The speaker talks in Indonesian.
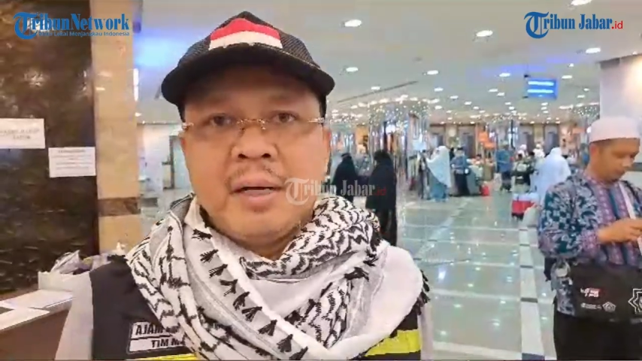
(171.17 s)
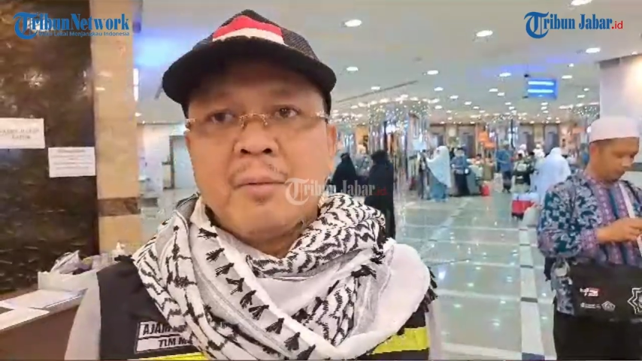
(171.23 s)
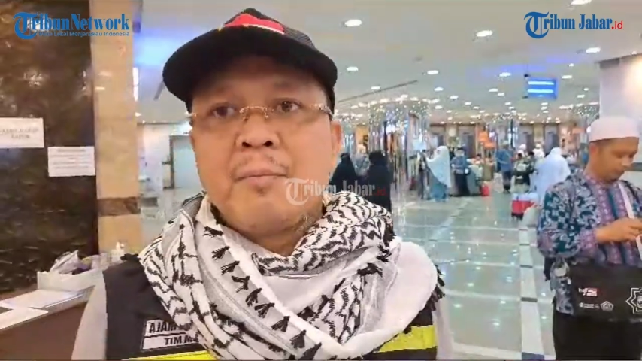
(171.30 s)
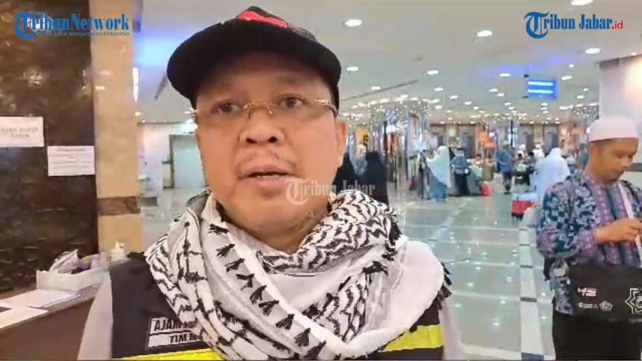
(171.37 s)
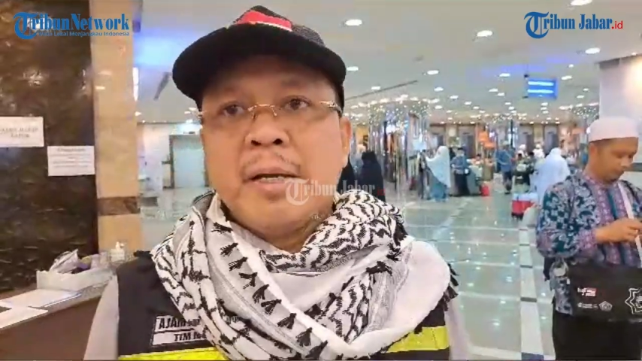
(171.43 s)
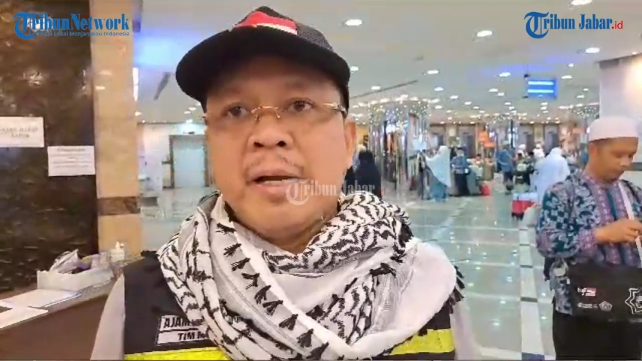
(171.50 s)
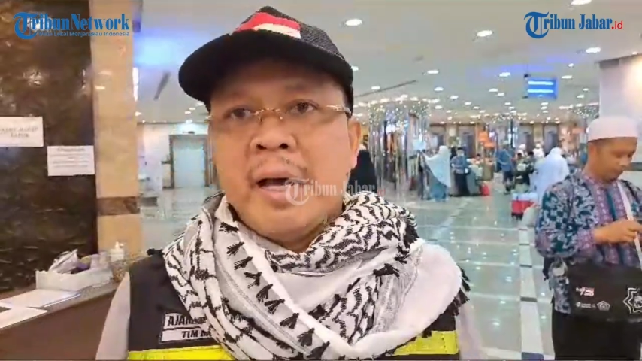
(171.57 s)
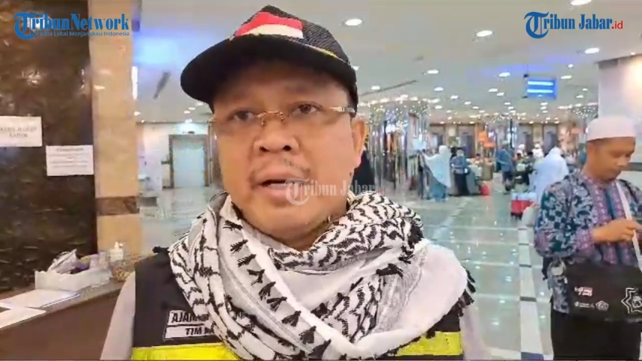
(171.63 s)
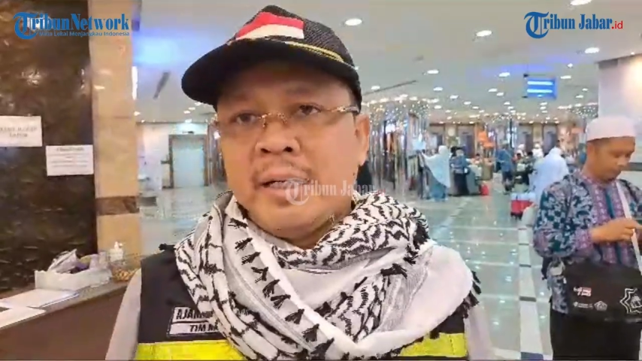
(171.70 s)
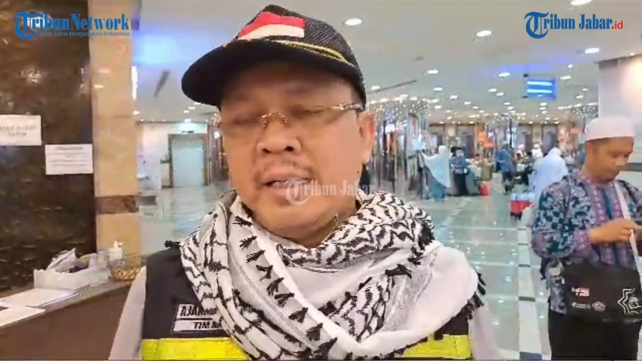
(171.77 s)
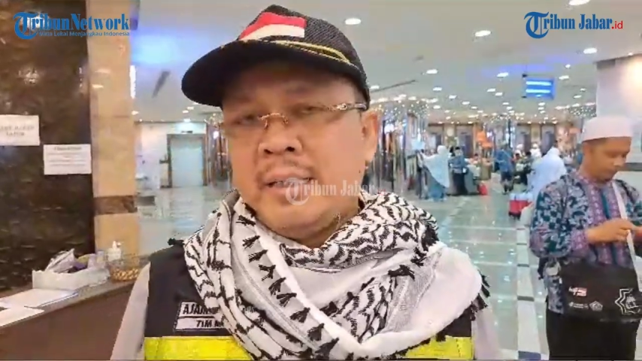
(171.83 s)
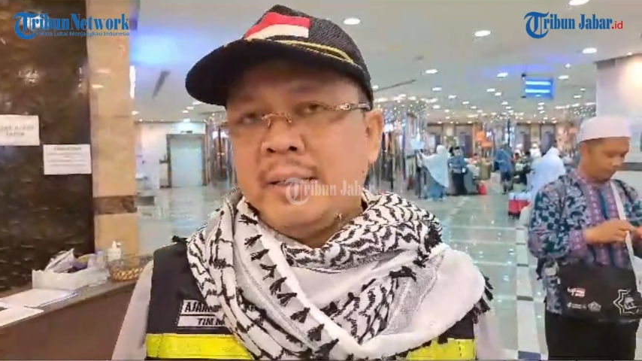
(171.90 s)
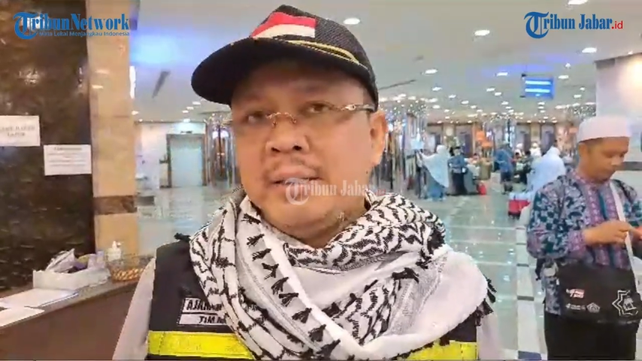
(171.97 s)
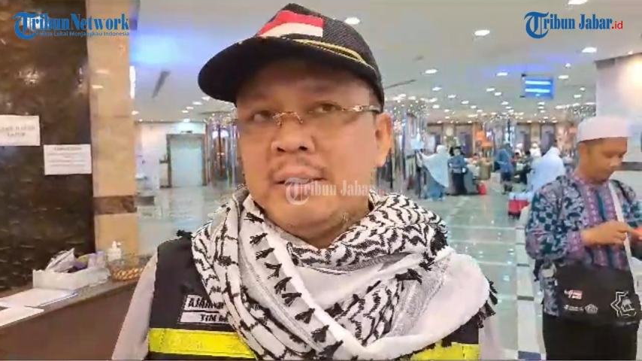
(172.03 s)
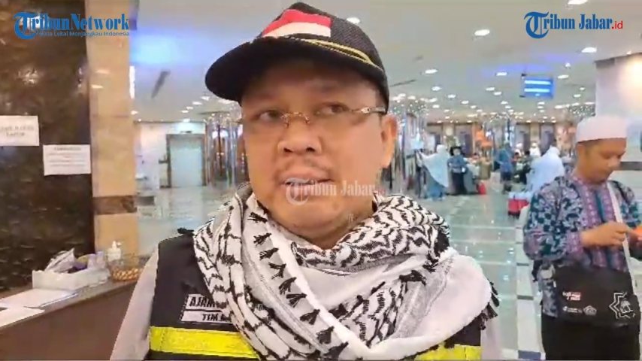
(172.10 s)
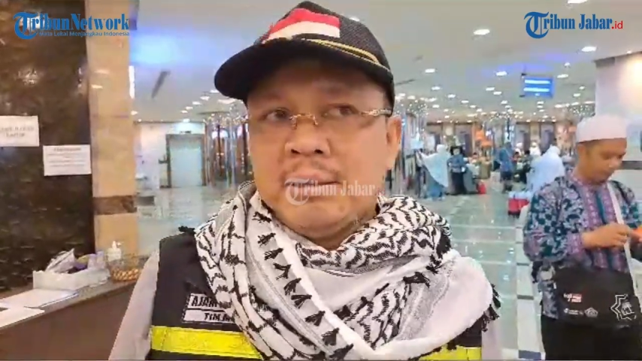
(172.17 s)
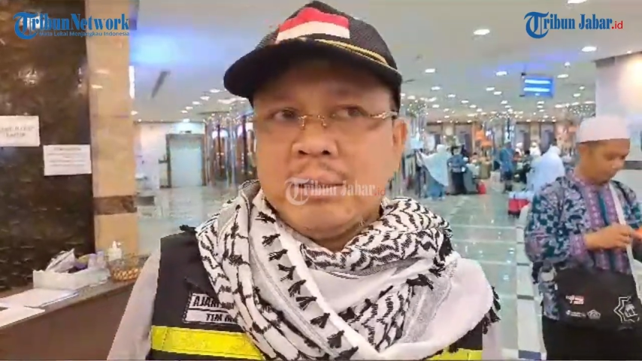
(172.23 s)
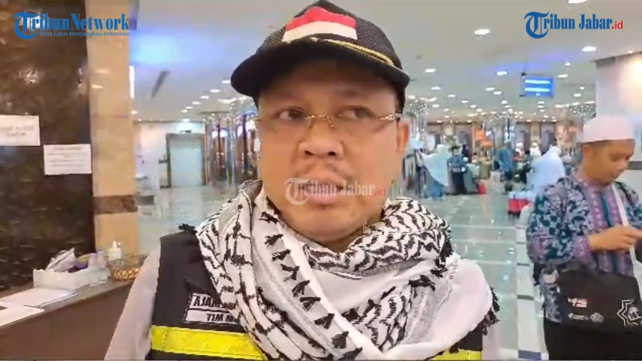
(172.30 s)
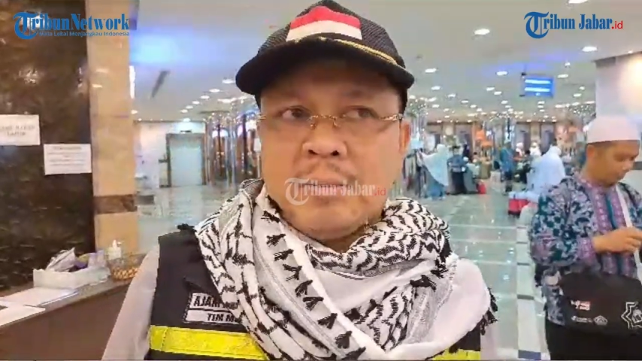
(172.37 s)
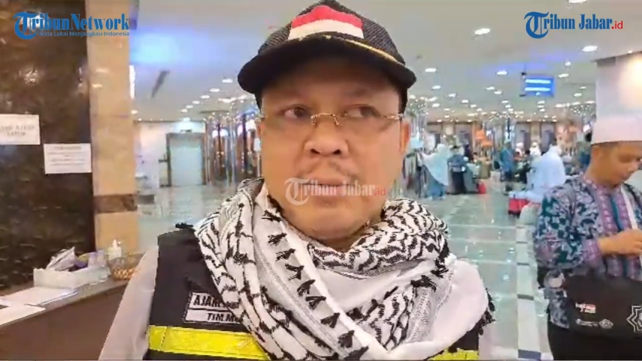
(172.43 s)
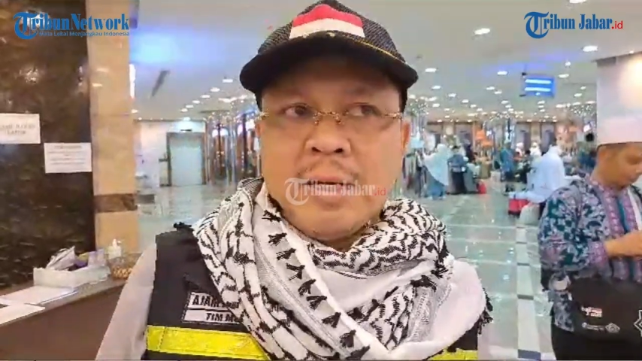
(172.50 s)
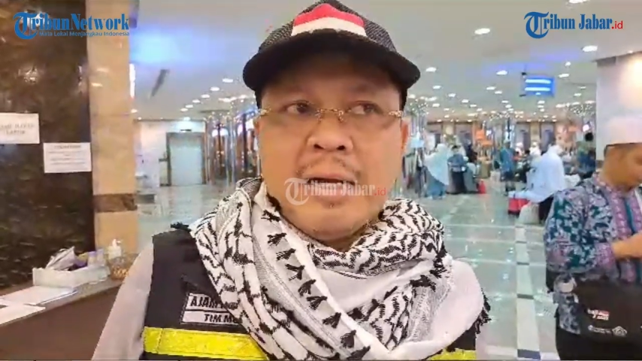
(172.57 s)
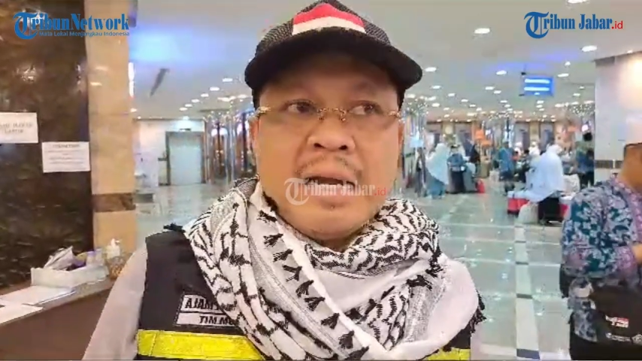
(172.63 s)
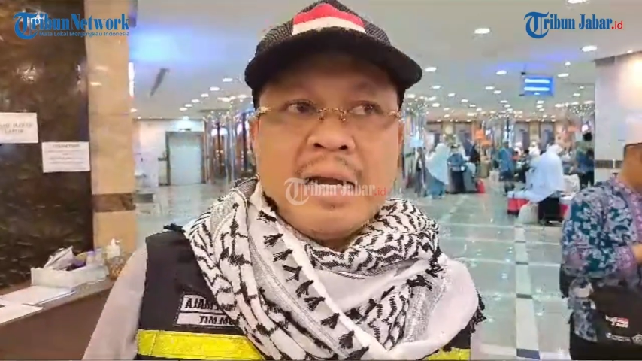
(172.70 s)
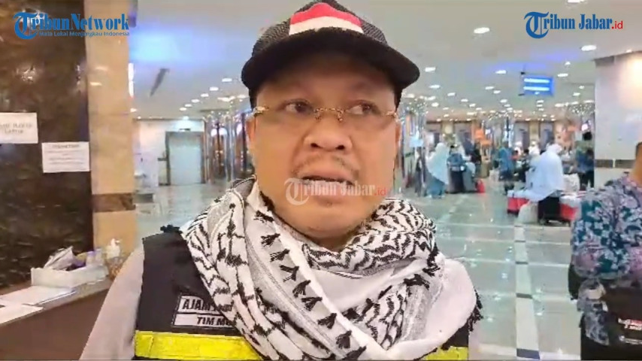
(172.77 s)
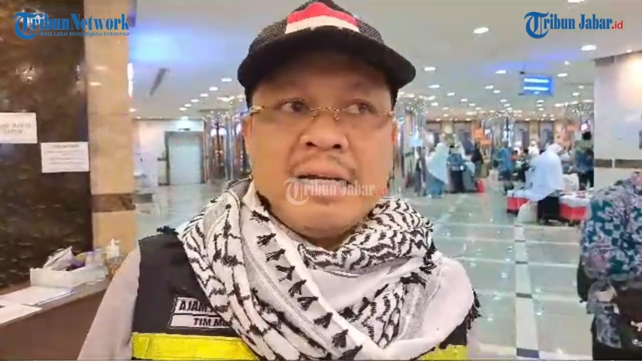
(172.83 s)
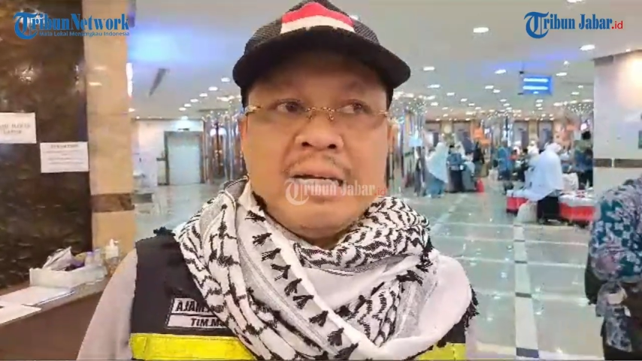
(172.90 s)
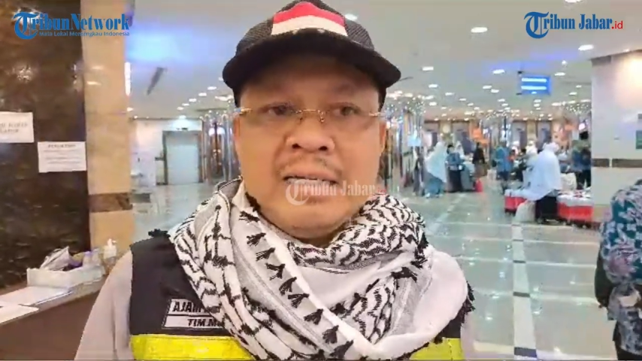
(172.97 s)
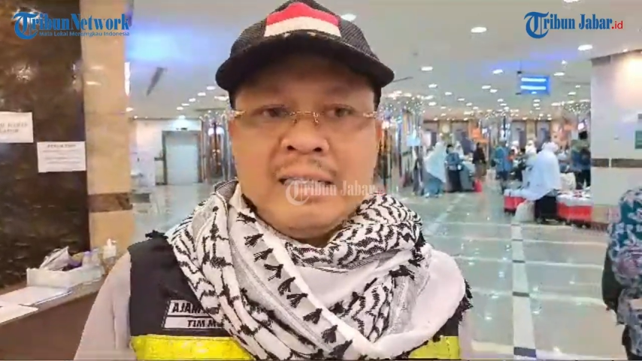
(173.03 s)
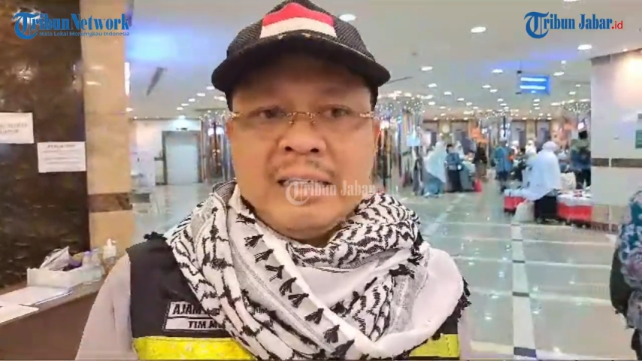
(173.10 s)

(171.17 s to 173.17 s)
lebih dari lebih dari